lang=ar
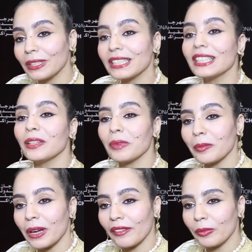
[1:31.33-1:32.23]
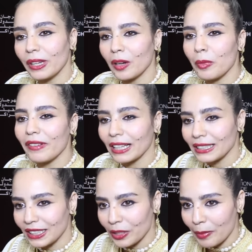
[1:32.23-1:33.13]
للسينما المغربيه للمركز
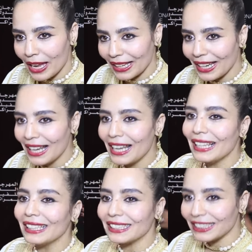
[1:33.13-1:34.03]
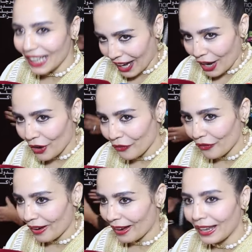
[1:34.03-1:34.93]
السينمائي
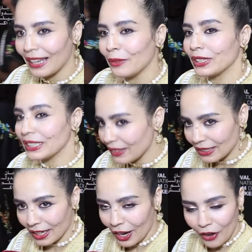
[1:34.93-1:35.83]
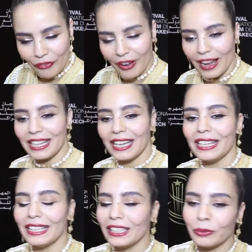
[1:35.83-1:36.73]
للثقافه وزير الثقافه
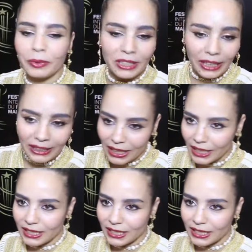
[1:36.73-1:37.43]
الخزانه